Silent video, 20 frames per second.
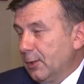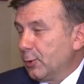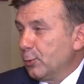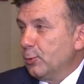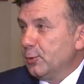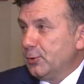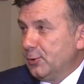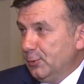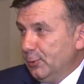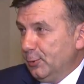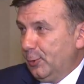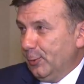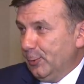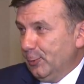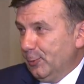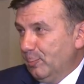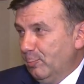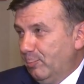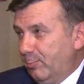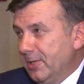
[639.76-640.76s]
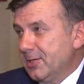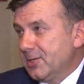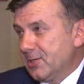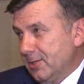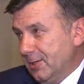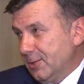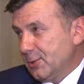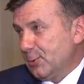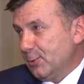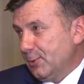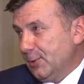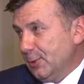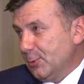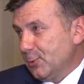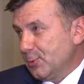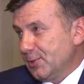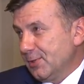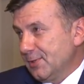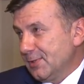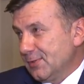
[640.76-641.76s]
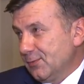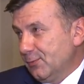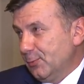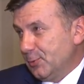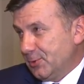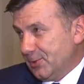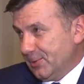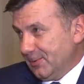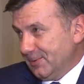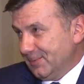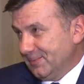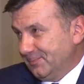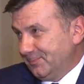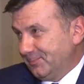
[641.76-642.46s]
коротенькую, ближайшую, я уже озвучил.